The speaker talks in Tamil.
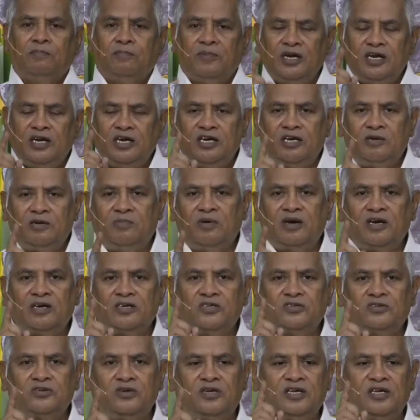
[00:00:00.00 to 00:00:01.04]

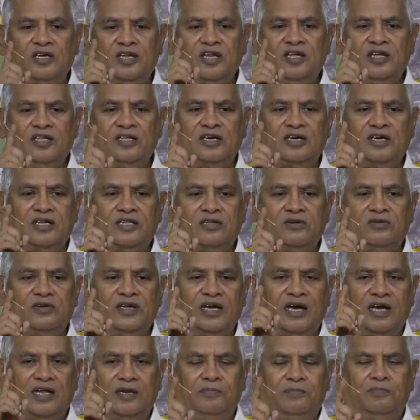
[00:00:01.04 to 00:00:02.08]
மீண்டுமாக சொல்லுகிறேன் அது
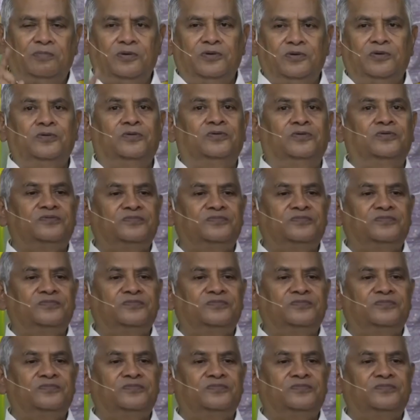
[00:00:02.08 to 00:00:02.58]
கத்தருடைய அன்பு